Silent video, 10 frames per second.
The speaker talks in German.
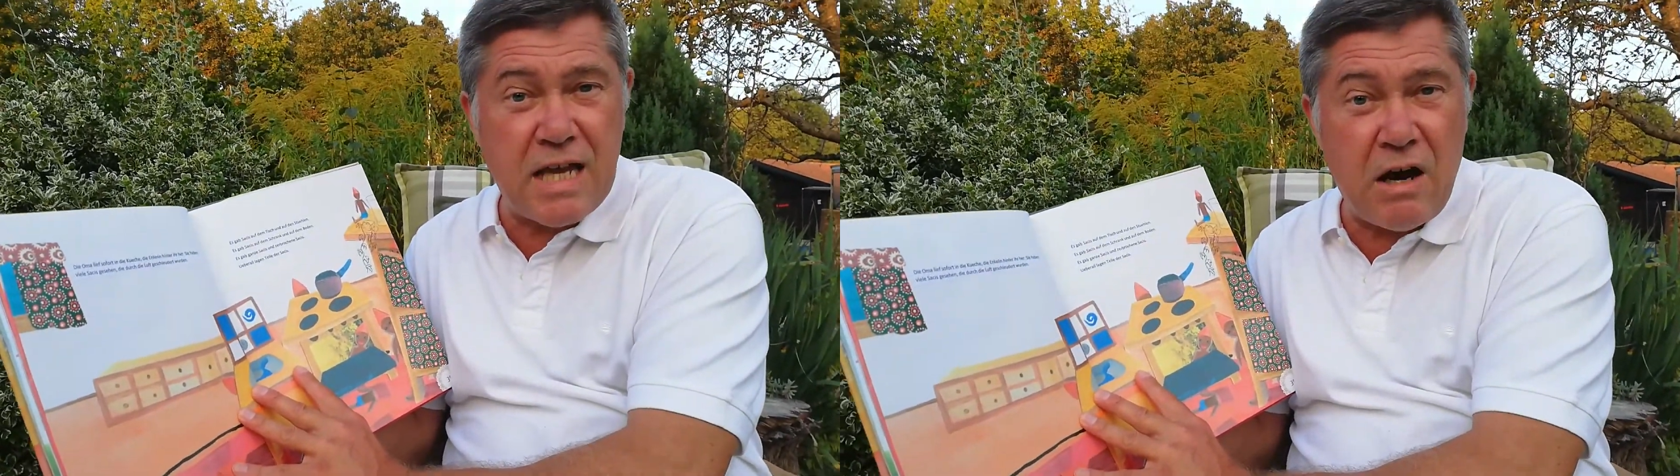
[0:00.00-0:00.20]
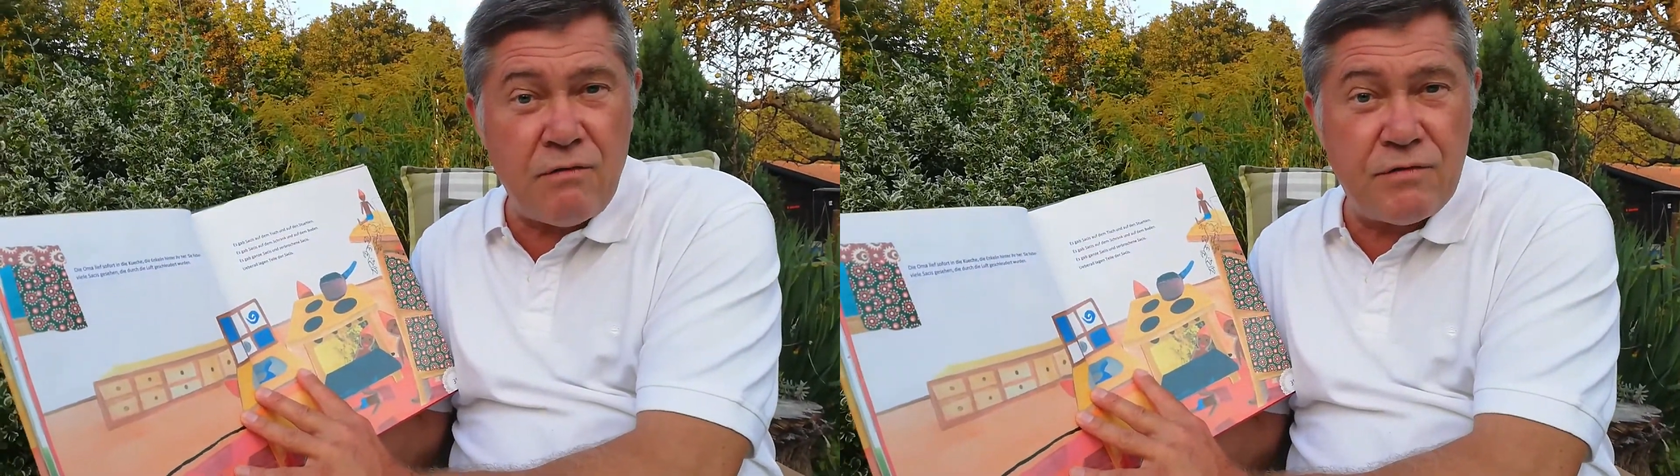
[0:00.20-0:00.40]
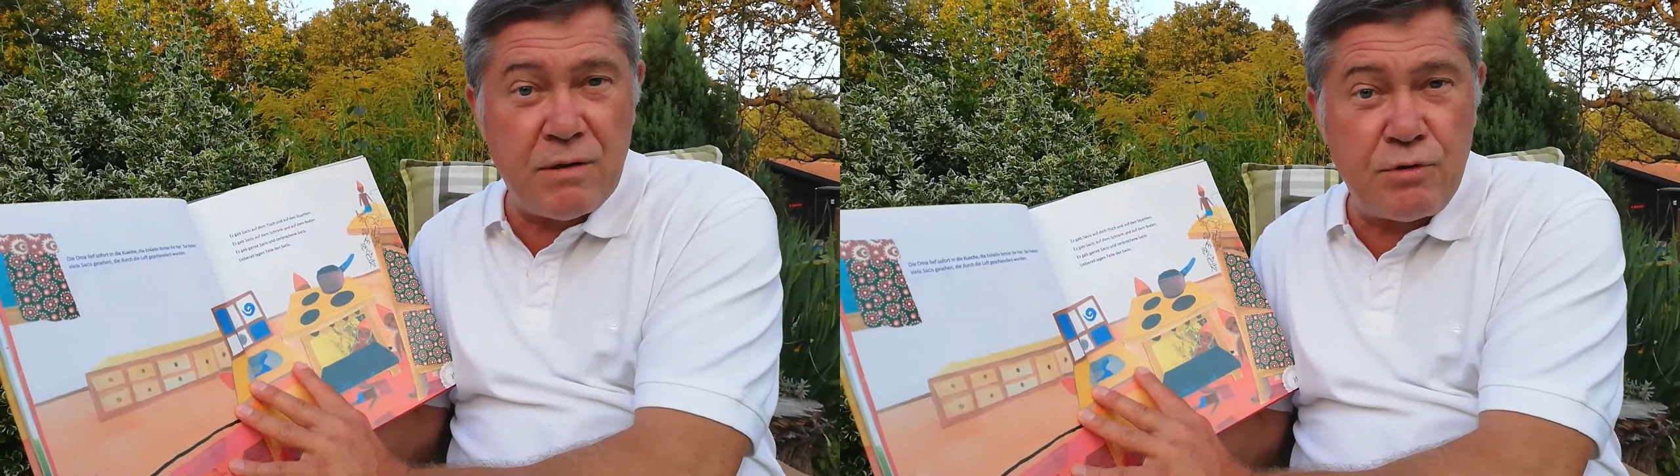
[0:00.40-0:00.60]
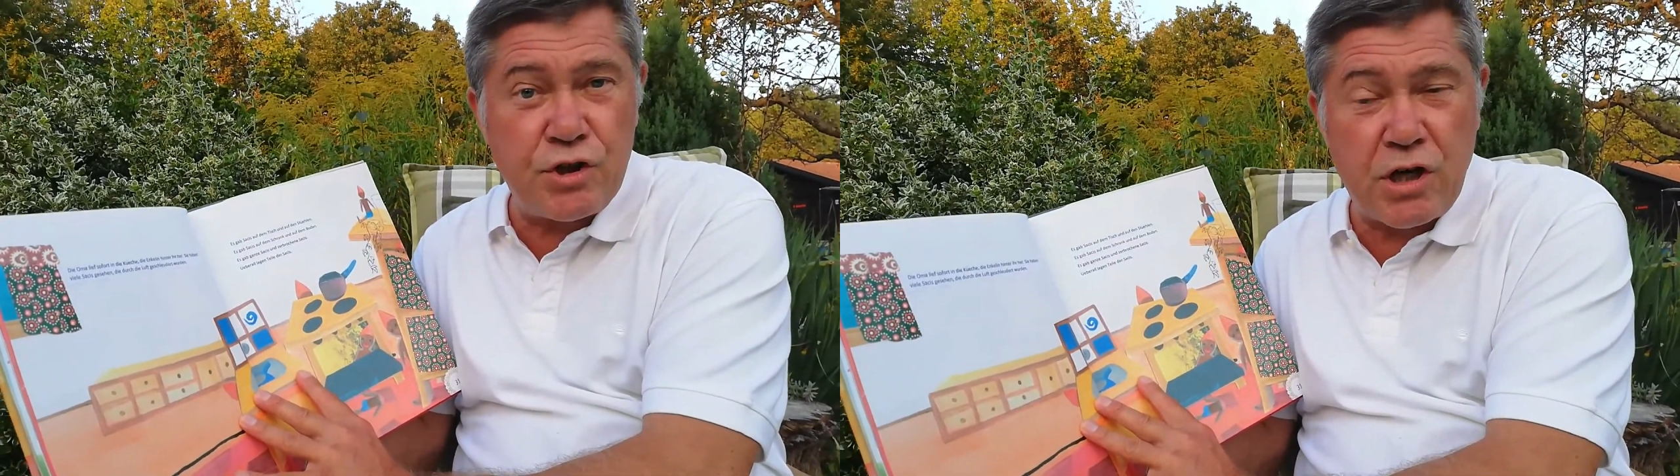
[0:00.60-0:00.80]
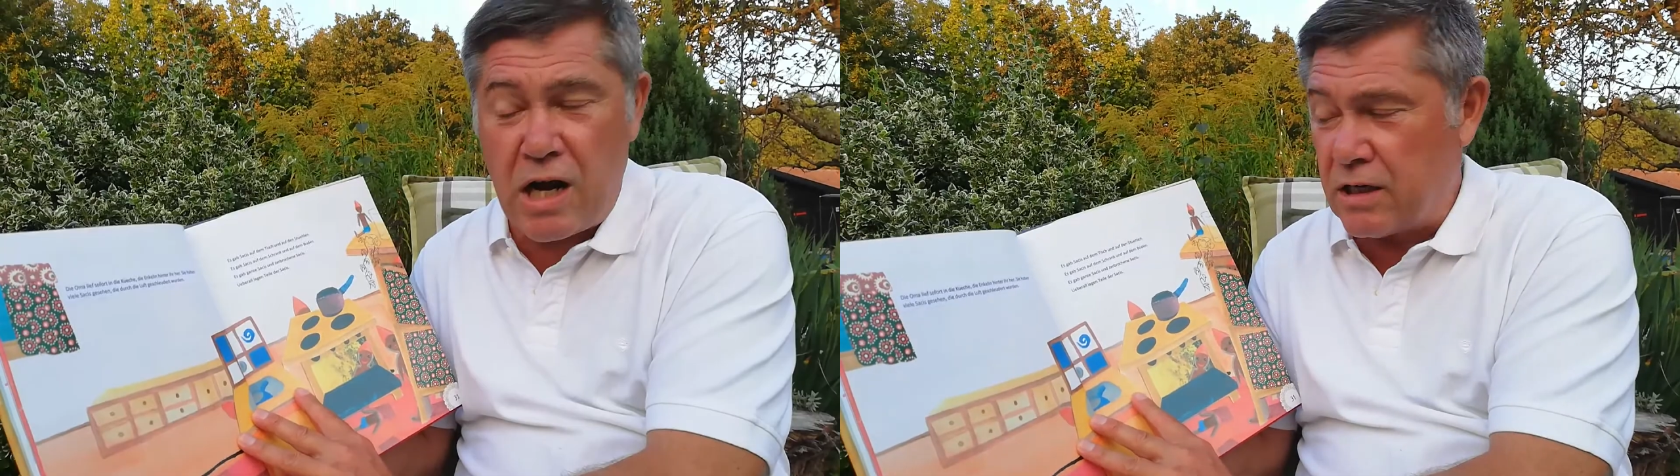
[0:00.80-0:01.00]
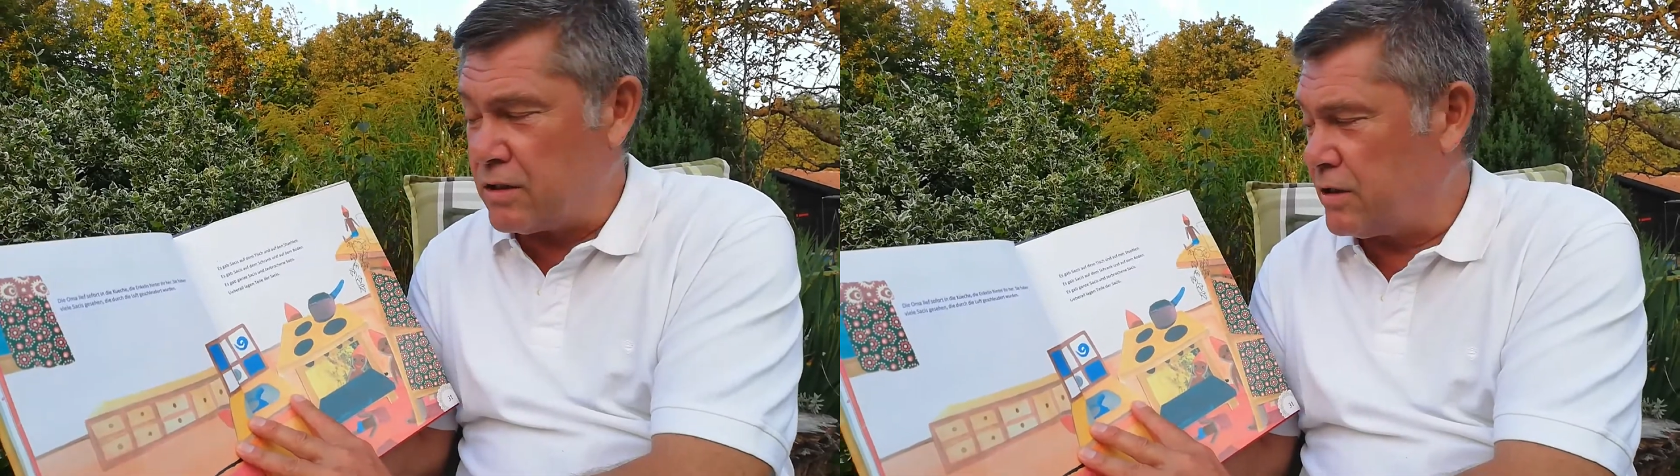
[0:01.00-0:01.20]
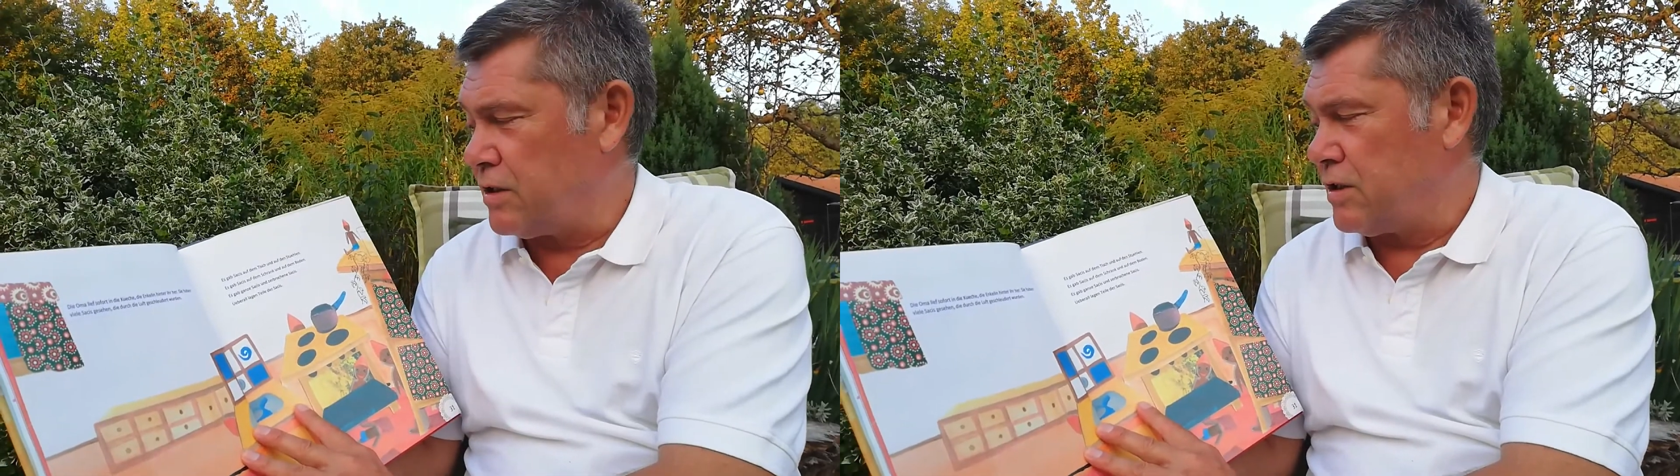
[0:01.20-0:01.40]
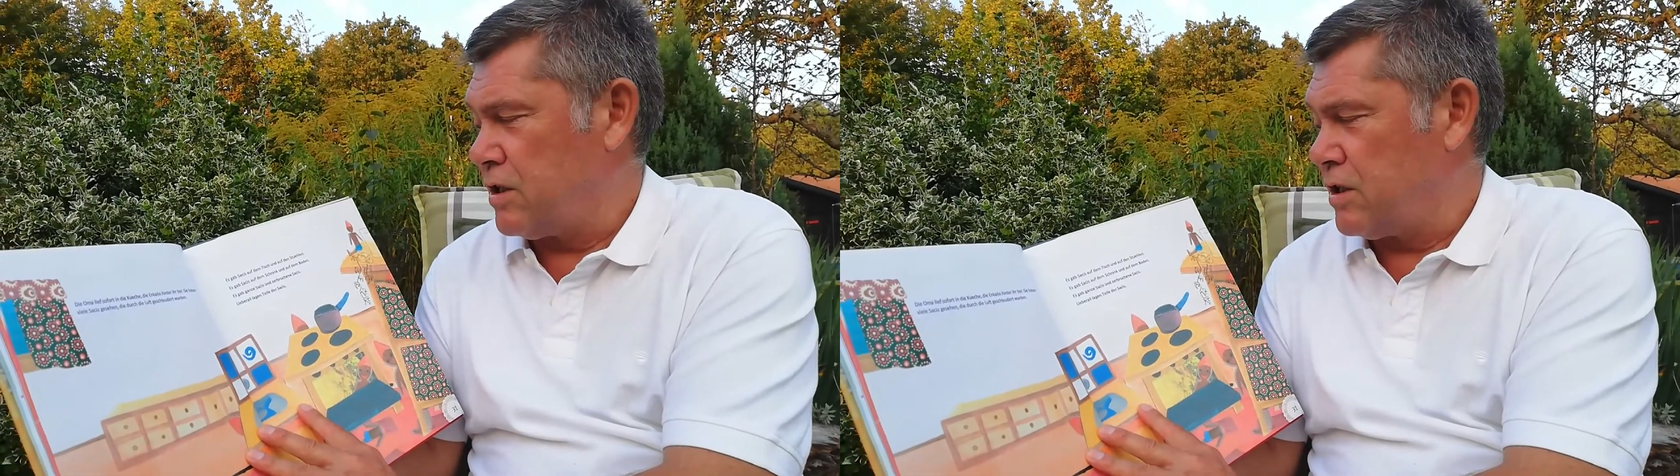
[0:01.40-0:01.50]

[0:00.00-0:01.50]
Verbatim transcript: auf dem Schrank